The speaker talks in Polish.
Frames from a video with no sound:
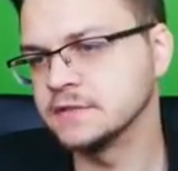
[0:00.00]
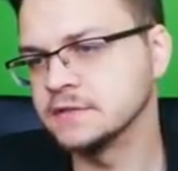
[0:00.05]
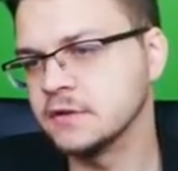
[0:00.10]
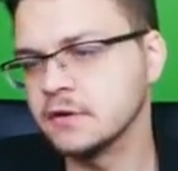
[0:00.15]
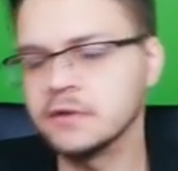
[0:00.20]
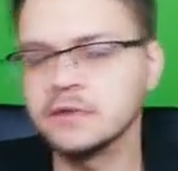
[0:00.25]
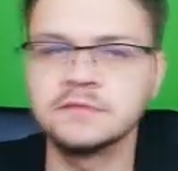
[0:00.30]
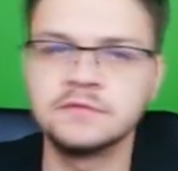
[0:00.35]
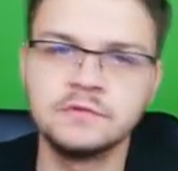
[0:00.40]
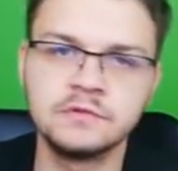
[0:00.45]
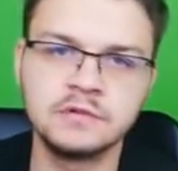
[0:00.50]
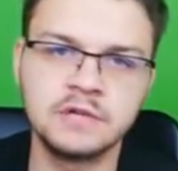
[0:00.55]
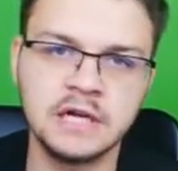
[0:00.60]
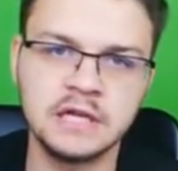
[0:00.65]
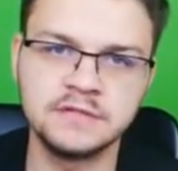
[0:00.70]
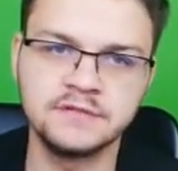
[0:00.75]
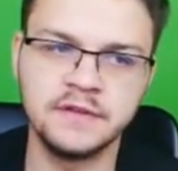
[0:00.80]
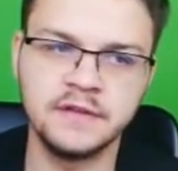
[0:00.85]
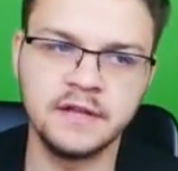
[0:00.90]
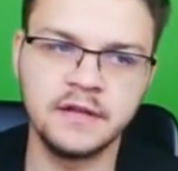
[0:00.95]
Skoro
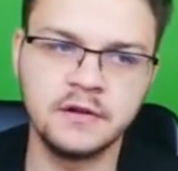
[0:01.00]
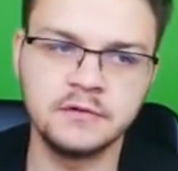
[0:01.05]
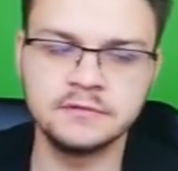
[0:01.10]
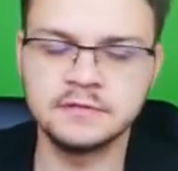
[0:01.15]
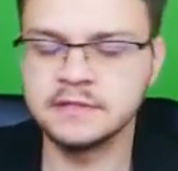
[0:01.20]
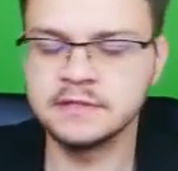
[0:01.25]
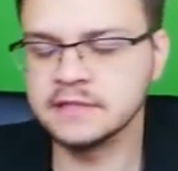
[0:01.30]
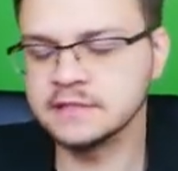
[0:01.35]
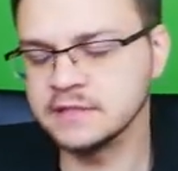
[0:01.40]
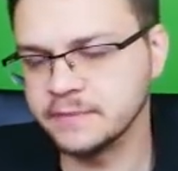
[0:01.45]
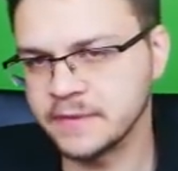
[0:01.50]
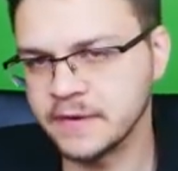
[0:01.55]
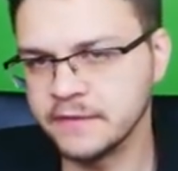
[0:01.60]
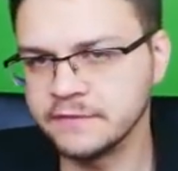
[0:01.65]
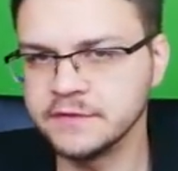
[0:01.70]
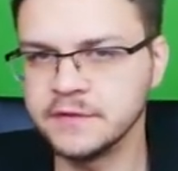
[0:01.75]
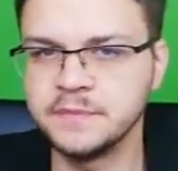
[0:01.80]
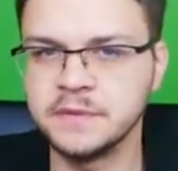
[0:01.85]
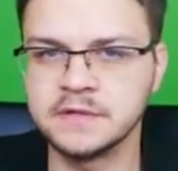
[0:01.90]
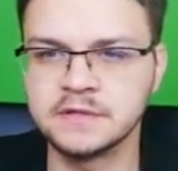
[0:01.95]
czwórka dźwięku, to tak
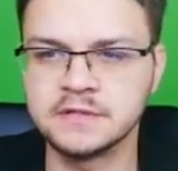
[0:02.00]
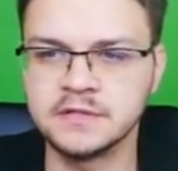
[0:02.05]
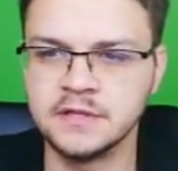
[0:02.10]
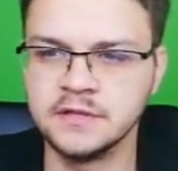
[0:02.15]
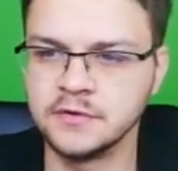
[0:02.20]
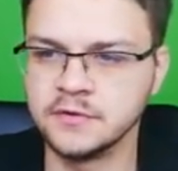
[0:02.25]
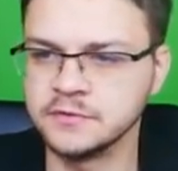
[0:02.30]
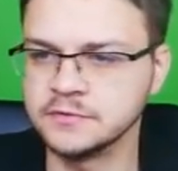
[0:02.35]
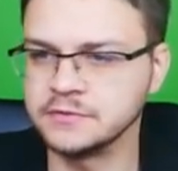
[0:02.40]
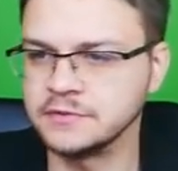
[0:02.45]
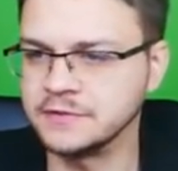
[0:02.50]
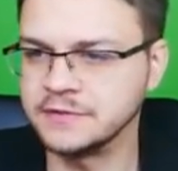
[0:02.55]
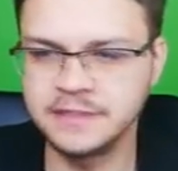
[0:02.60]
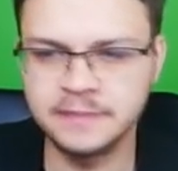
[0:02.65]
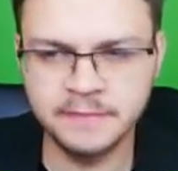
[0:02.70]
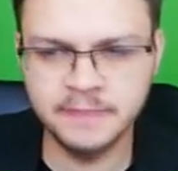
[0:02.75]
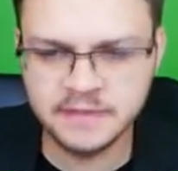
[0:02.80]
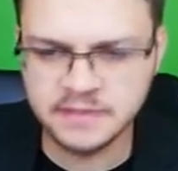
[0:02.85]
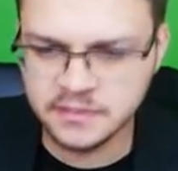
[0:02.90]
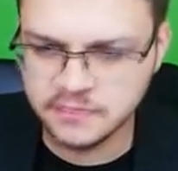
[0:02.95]
naprawdę pierwsze Naruto,
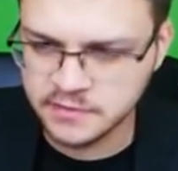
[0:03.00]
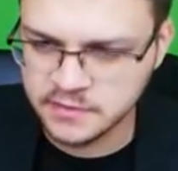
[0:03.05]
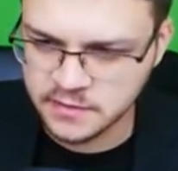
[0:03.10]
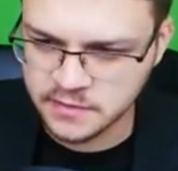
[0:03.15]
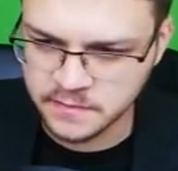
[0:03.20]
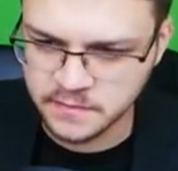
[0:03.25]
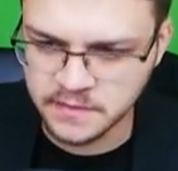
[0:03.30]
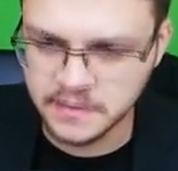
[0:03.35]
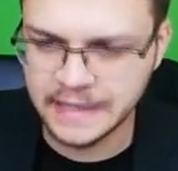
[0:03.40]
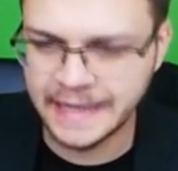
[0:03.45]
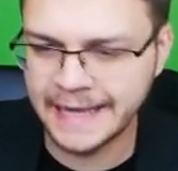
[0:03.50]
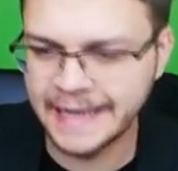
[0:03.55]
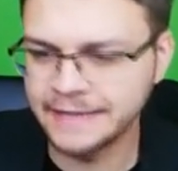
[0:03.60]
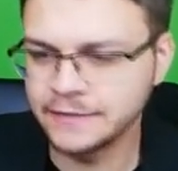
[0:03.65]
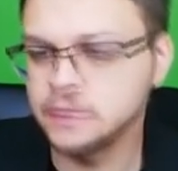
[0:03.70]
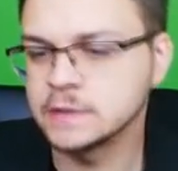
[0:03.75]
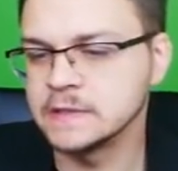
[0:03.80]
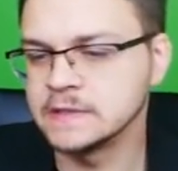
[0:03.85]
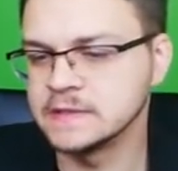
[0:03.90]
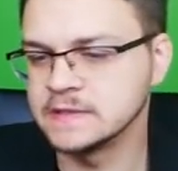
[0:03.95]
chyba że bierzemy
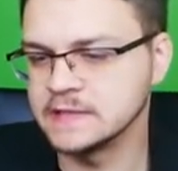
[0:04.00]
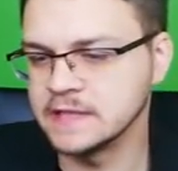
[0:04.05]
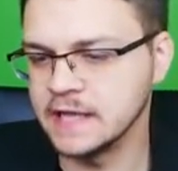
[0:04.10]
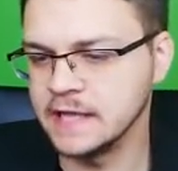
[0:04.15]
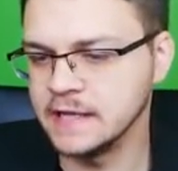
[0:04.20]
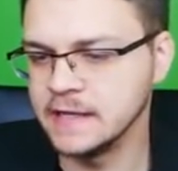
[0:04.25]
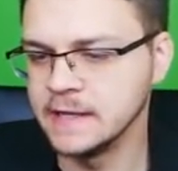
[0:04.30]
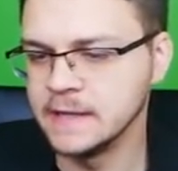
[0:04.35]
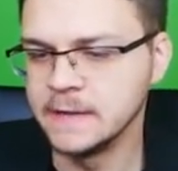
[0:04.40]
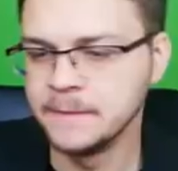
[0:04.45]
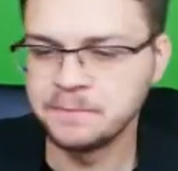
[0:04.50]
Edo Tensei,